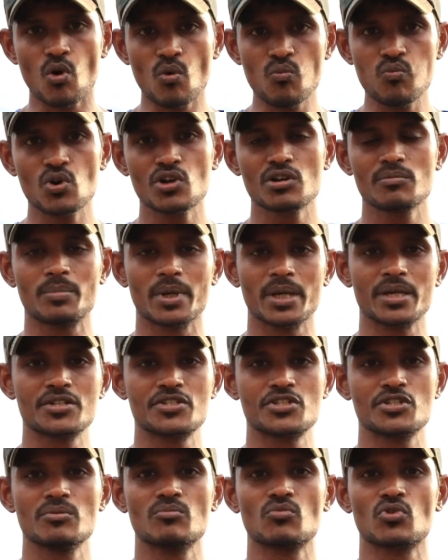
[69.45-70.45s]
ஒவ்வொரு
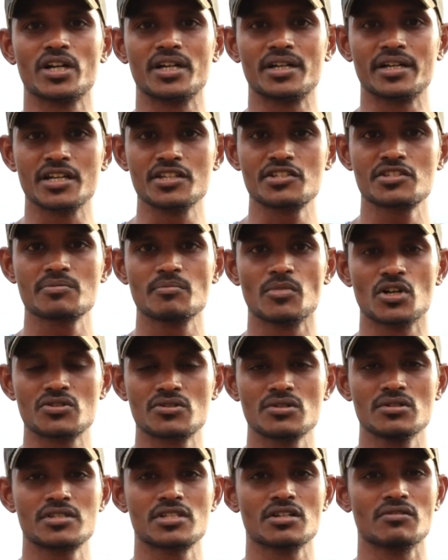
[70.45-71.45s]
பயிற்சியும் உங்கள் டெஸ்ட்
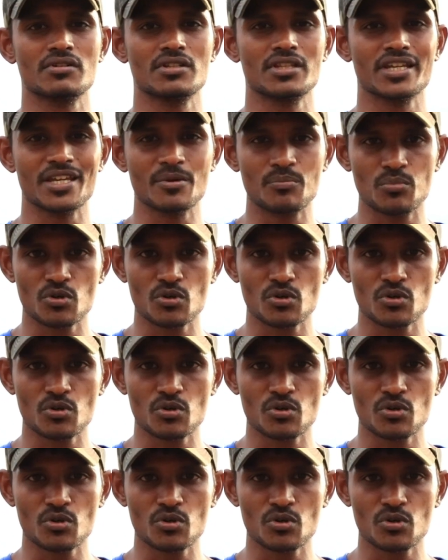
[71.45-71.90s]
மசில்ஸை வந்து